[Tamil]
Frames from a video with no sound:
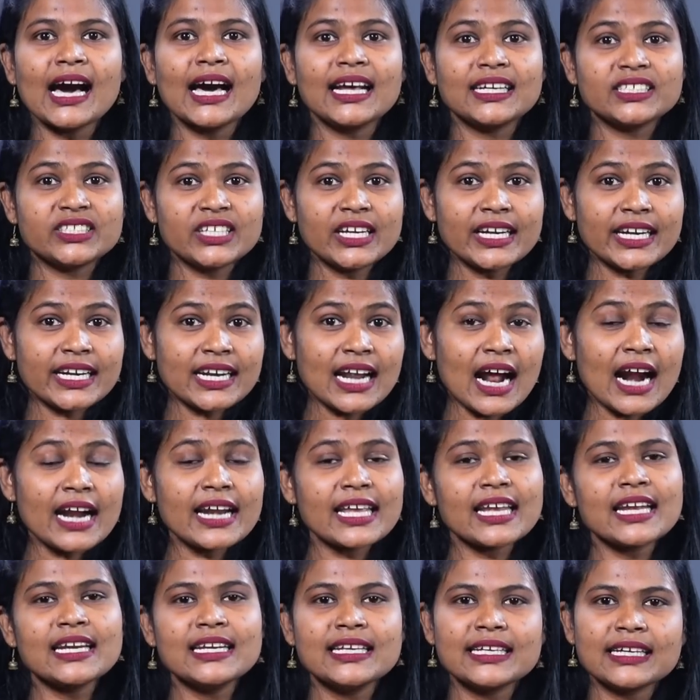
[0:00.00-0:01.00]
அர்ஜென்டினா
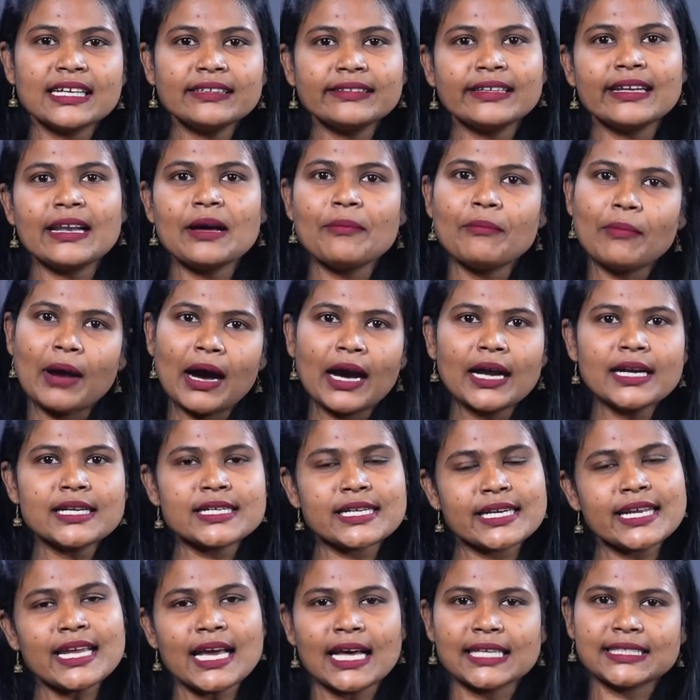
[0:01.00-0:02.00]
அணியின் நிறத்தில்
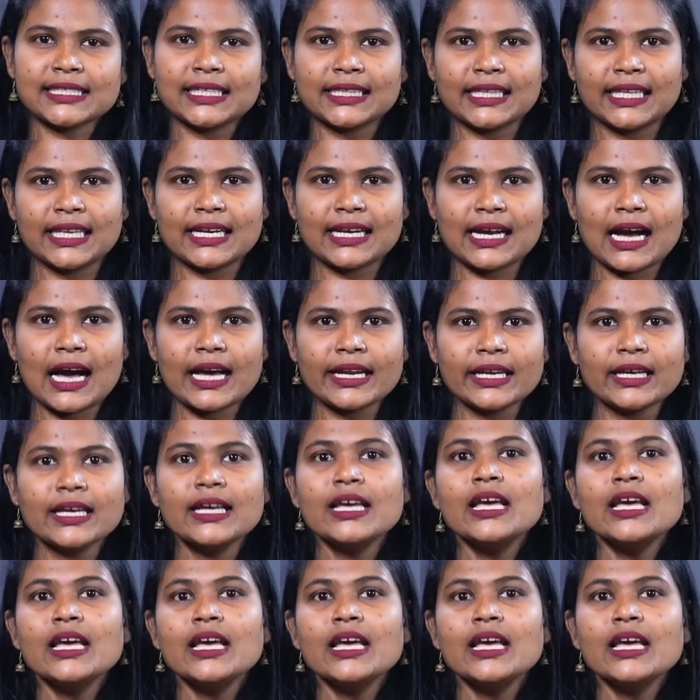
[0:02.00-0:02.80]
மாற்றி அசத்தியிருக்காரு